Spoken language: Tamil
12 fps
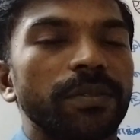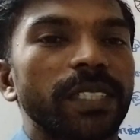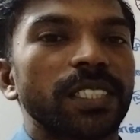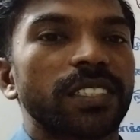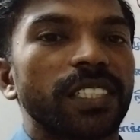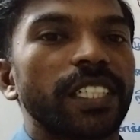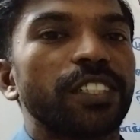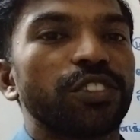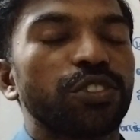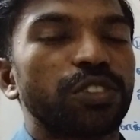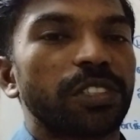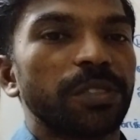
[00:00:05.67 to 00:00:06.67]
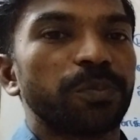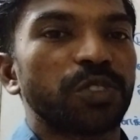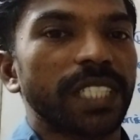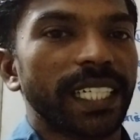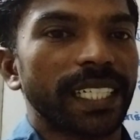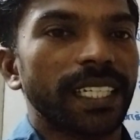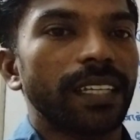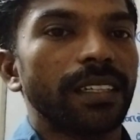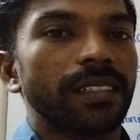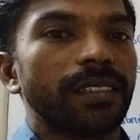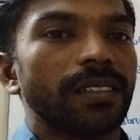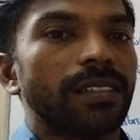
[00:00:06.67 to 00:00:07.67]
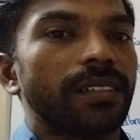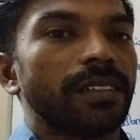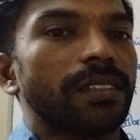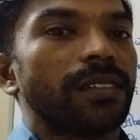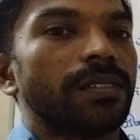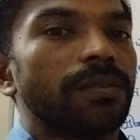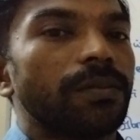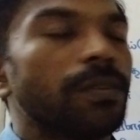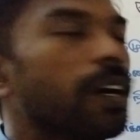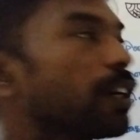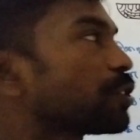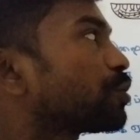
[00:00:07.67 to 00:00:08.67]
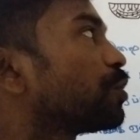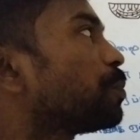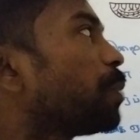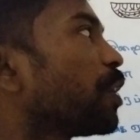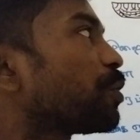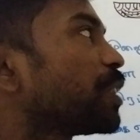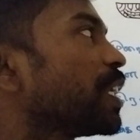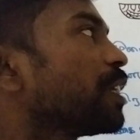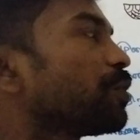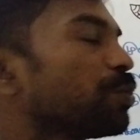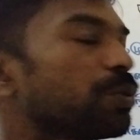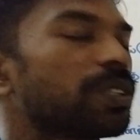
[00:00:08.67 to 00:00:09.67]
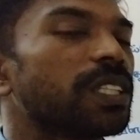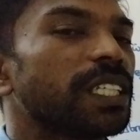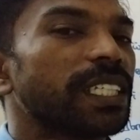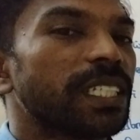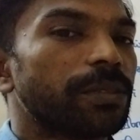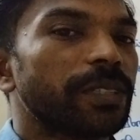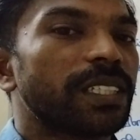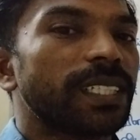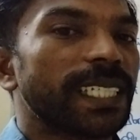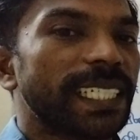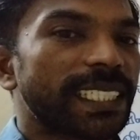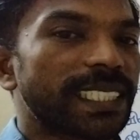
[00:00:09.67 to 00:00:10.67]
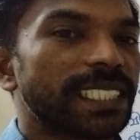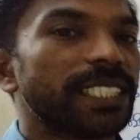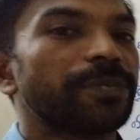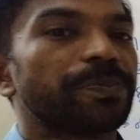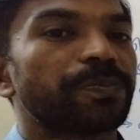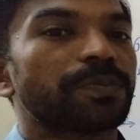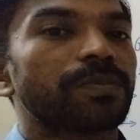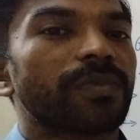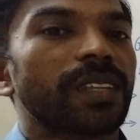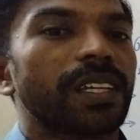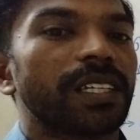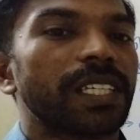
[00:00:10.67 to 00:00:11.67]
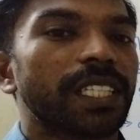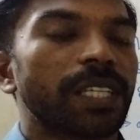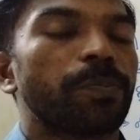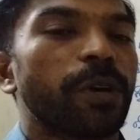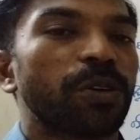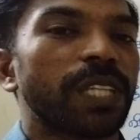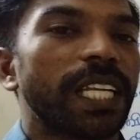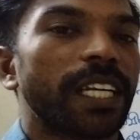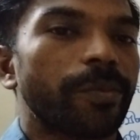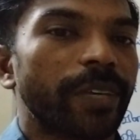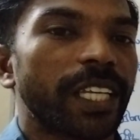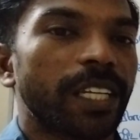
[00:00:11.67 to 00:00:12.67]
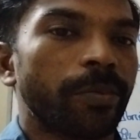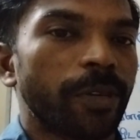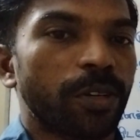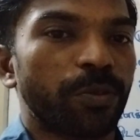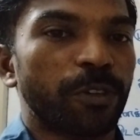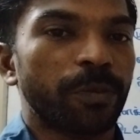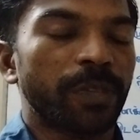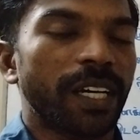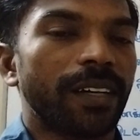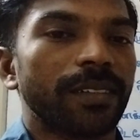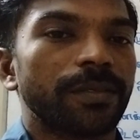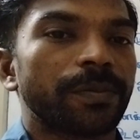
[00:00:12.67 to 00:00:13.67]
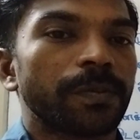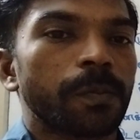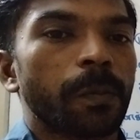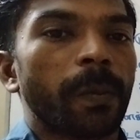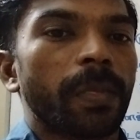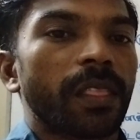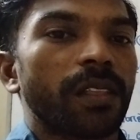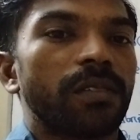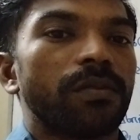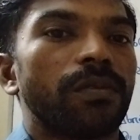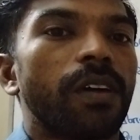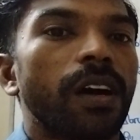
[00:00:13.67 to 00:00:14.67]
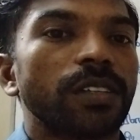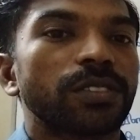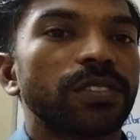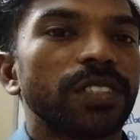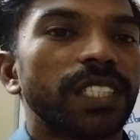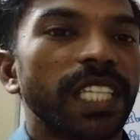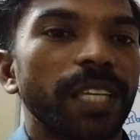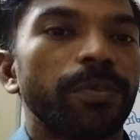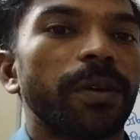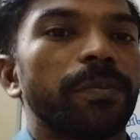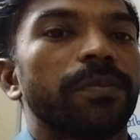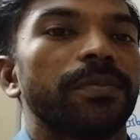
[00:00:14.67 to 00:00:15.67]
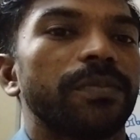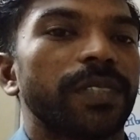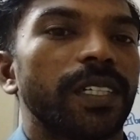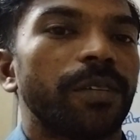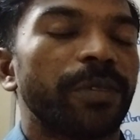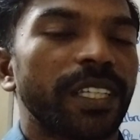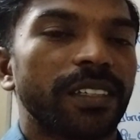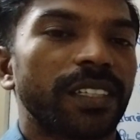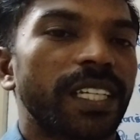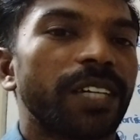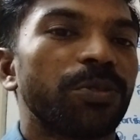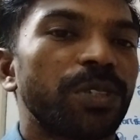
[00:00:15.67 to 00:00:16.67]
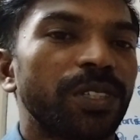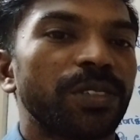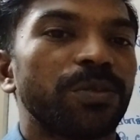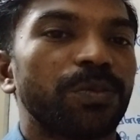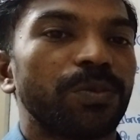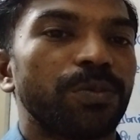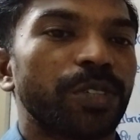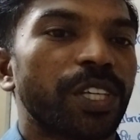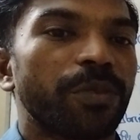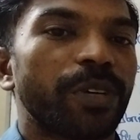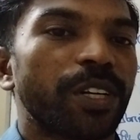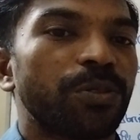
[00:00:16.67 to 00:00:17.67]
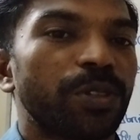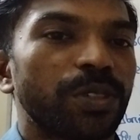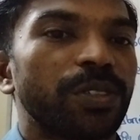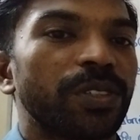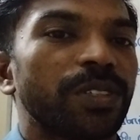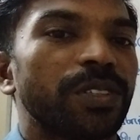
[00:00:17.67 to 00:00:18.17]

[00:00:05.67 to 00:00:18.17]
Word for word: இன்வென்ஷன் யூடியூப் சேனல் வாஸ்து பகுதி நூற்றி இருபத்தி எட்டு இந்த பகுதியில் நம்ம என்ன பார்க்க போகிறோம்னா வாஸ்து தீபம் அப்படிங்கிற ஒரு முக்கியமான ஒரு